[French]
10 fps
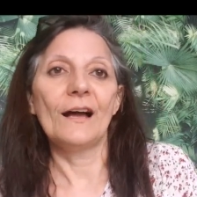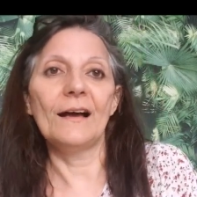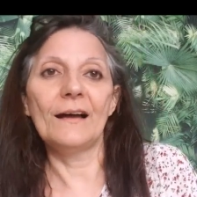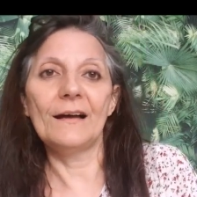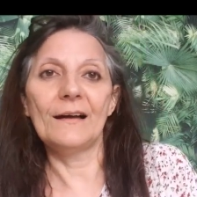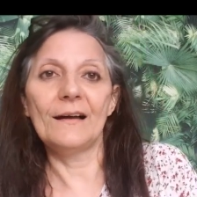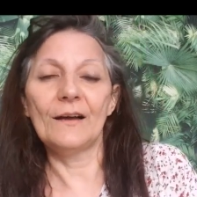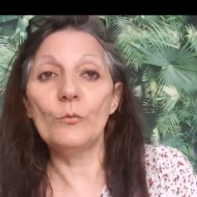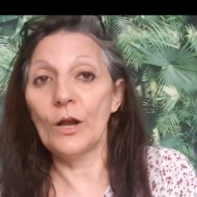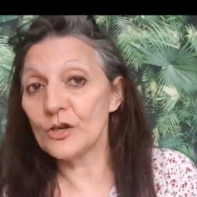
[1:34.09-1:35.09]
euh,
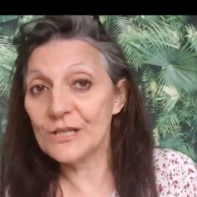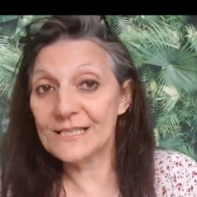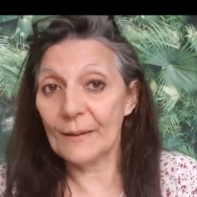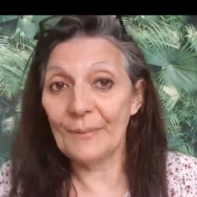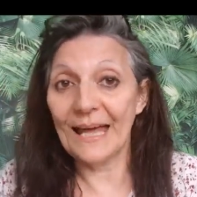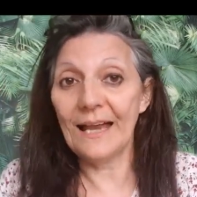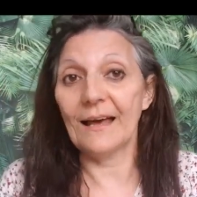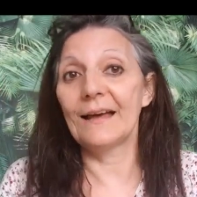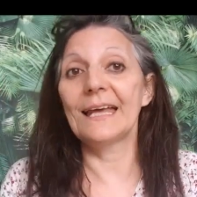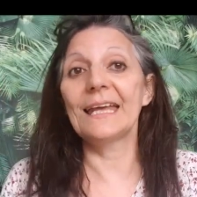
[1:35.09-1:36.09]
ou alors je les appelle
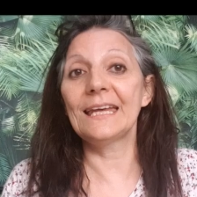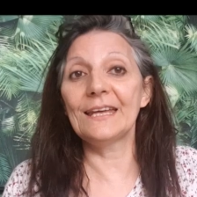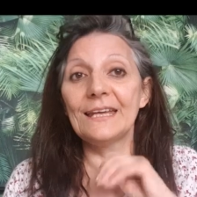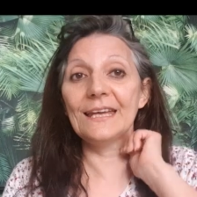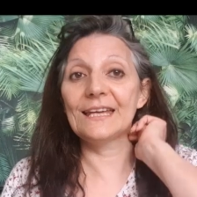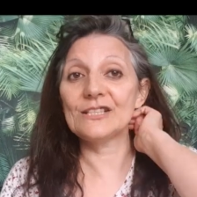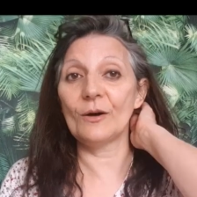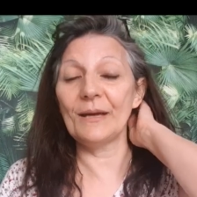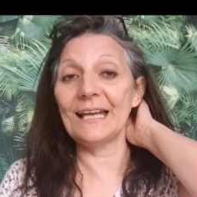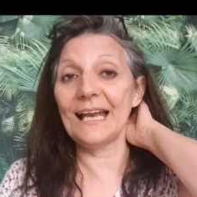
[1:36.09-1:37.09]
et je
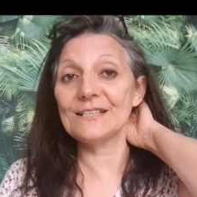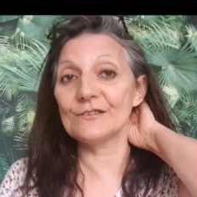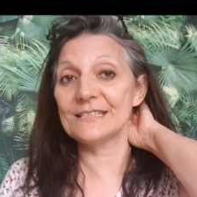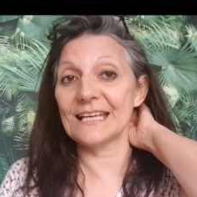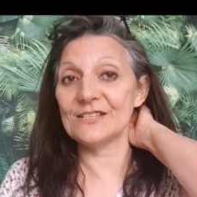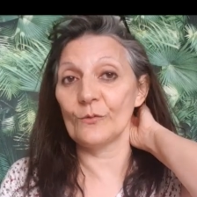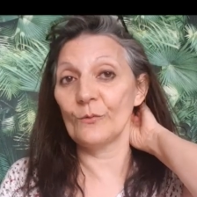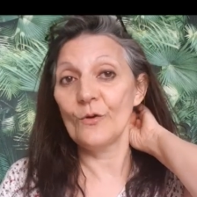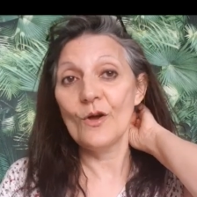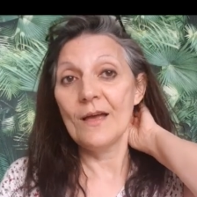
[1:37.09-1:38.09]
l'emmène à
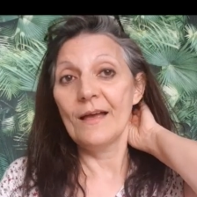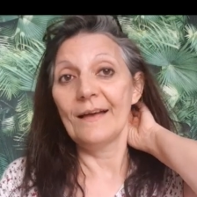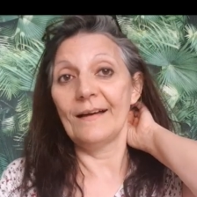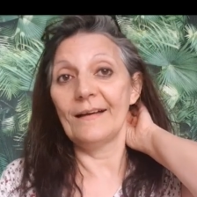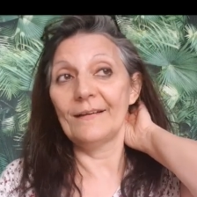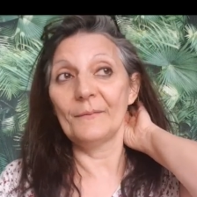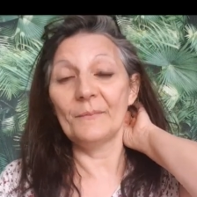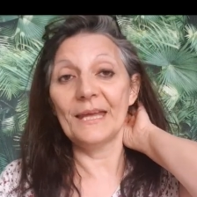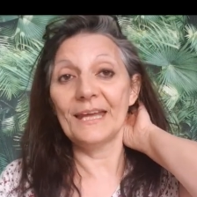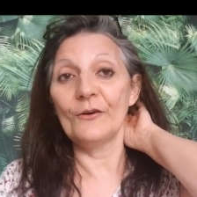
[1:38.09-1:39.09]
l'association.
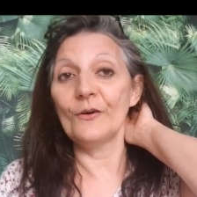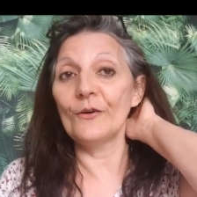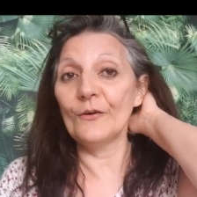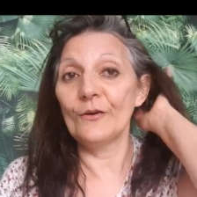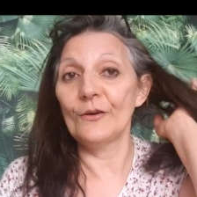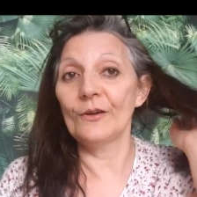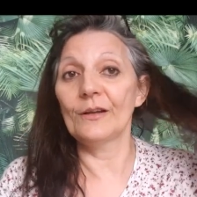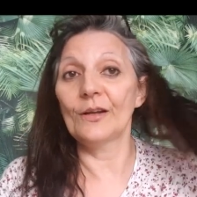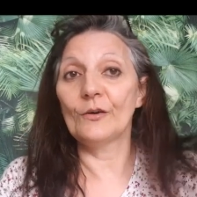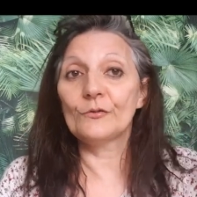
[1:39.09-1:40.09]
mais
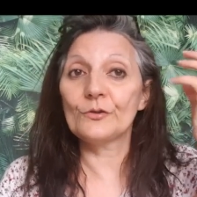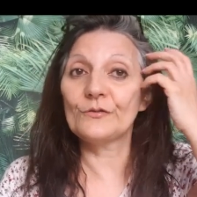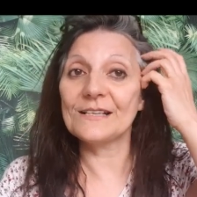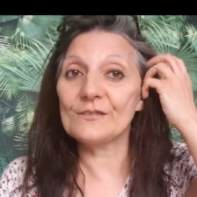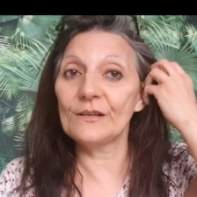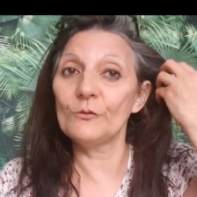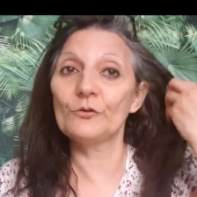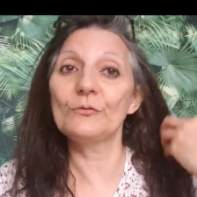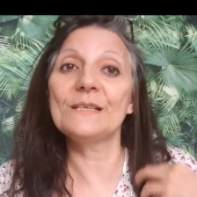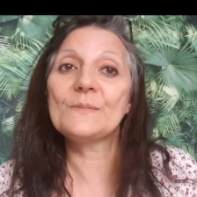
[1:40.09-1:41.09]
de toute façon ils vont
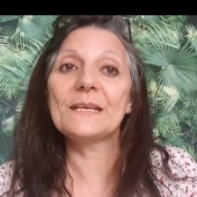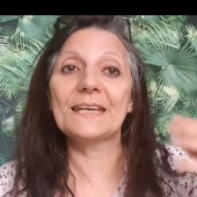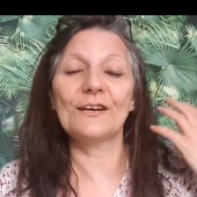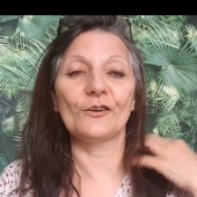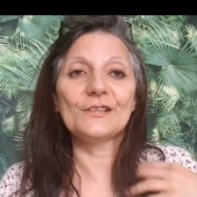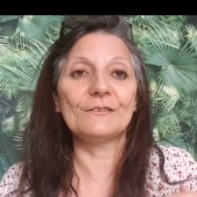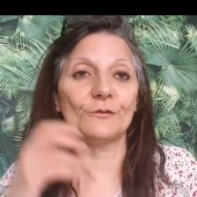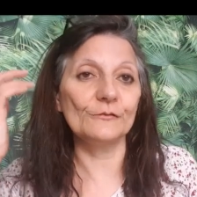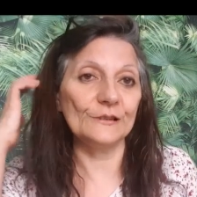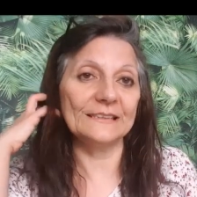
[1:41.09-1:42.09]
tout m'expliquer quand ils
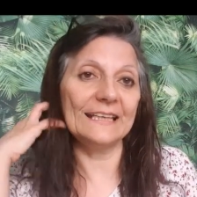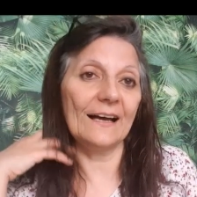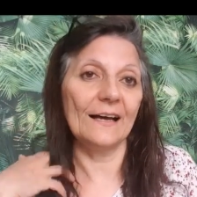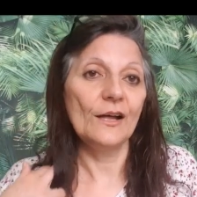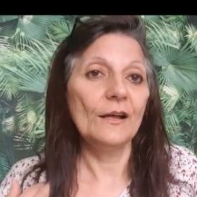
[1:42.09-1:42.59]
vont venir.